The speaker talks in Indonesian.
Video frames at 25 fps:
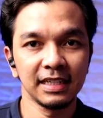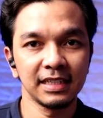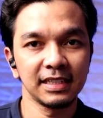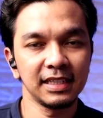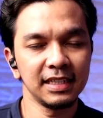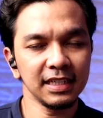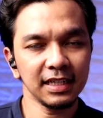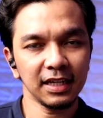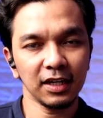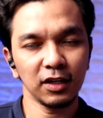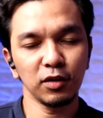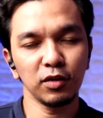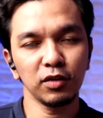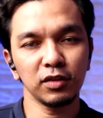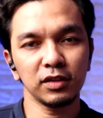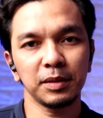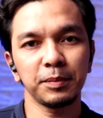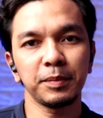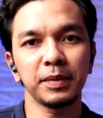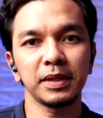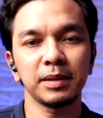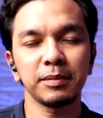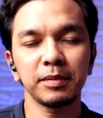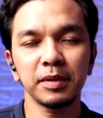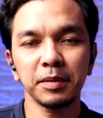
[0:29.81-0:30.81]
jadi kalau
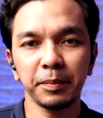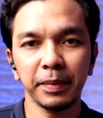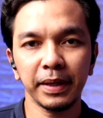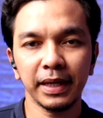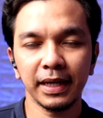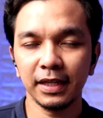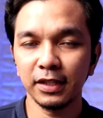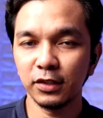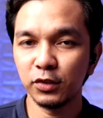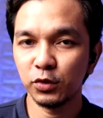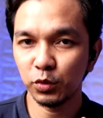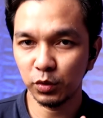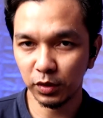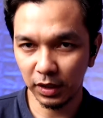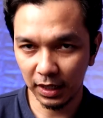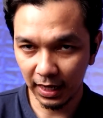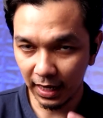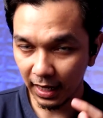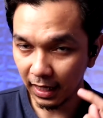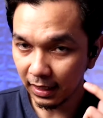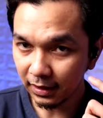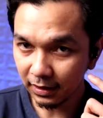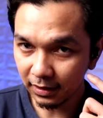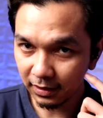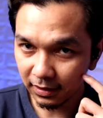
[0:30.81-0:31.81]
teman-teman pengen
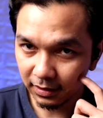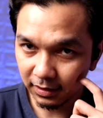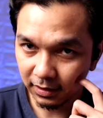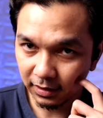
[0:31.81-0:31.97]
curhat,